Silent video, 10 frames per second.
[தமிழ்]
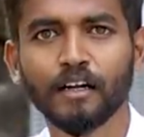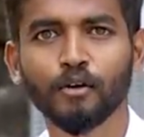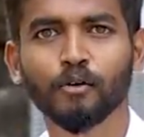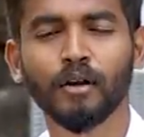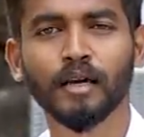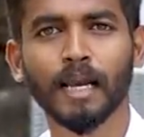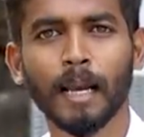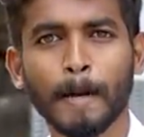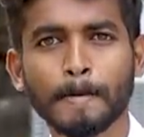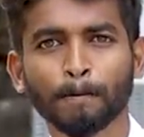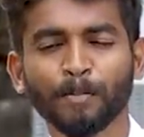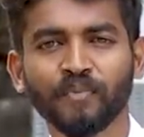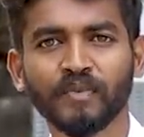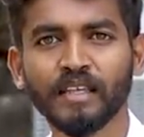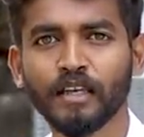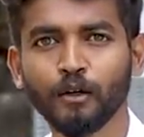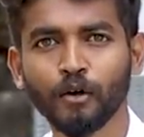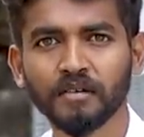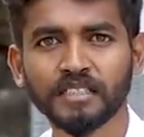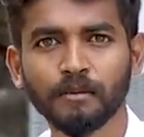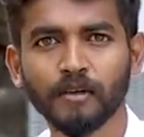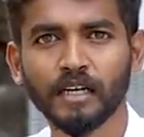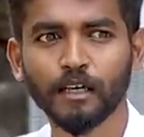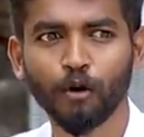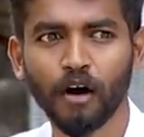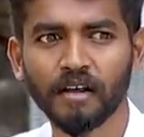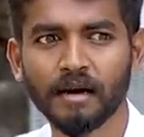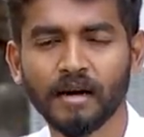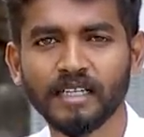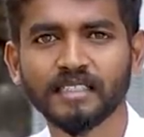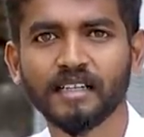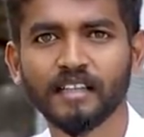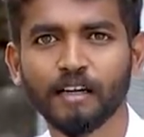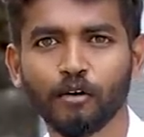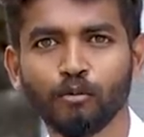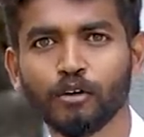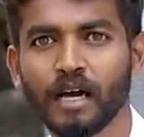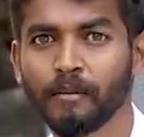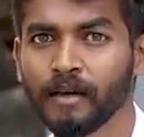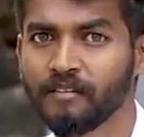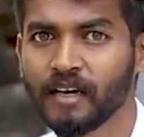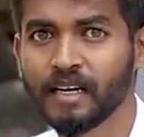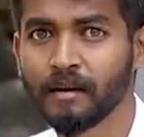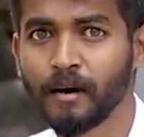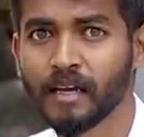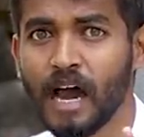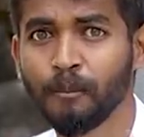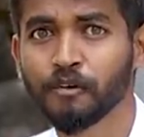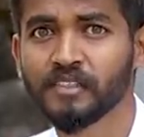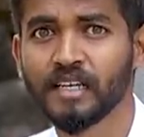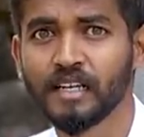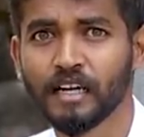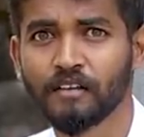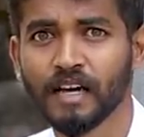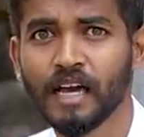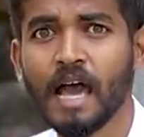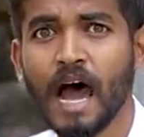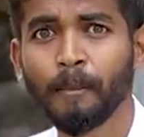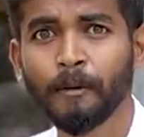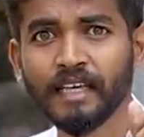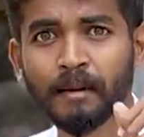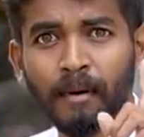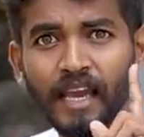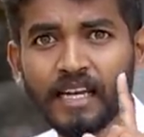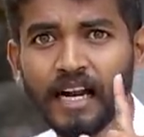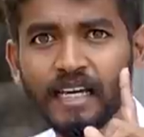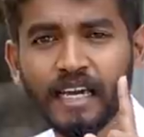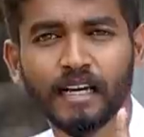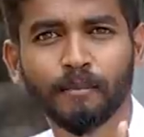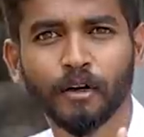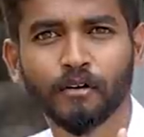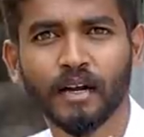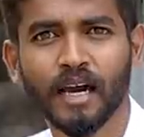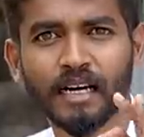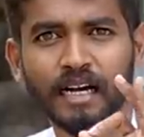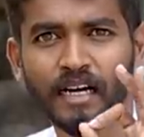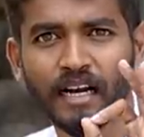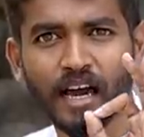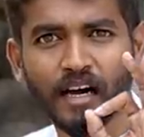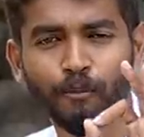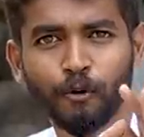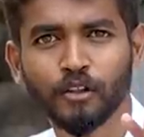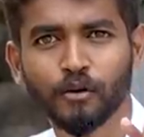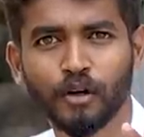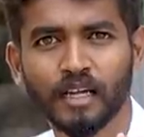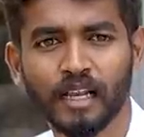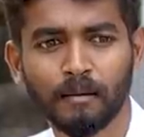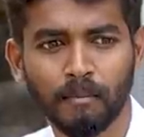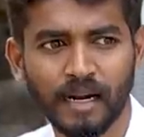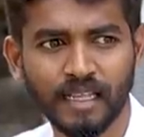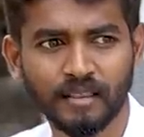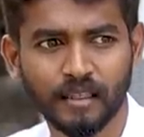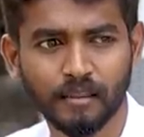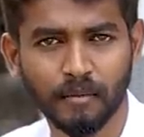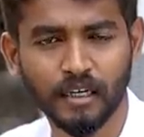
கற்றுக்கொள்ளுங்கள் இதில் இன்னொரு விஷயம் இருக்குது நீங்கள் ஓவராக மன்னிச்சிட்டு இருந்தீங்கன்னா உங்களை முட்டா பையன் வேறு நினைப்பாங்க ஆப்போசிட்டில் இருக்கிறவங்க அப்போ நீங்கள் மெயினாக நீங்கள் என்ன பண்ணணும்னா நன்றாக புரிந்து கொள்ளுங்கள் மன்னித்தது